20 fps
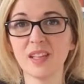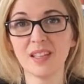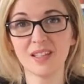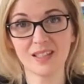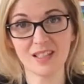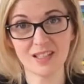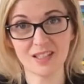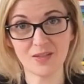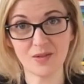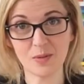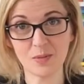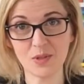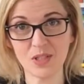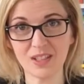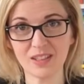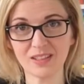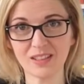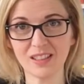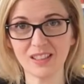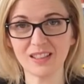Nazywam
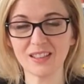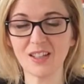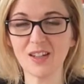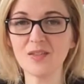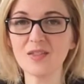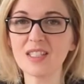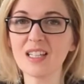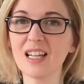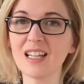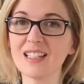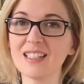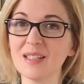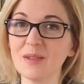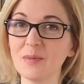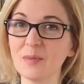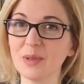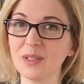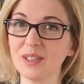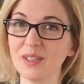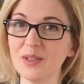się Anna Jankowska,
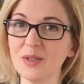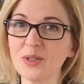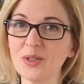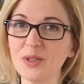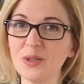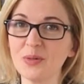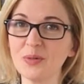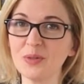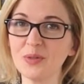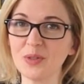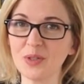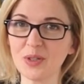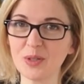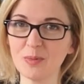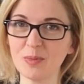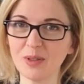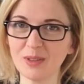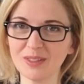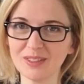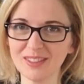jestem pedagogzką, tworzę
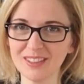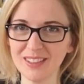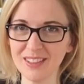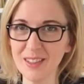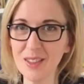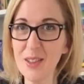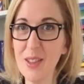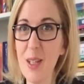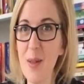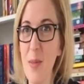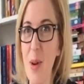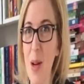blog tylko dla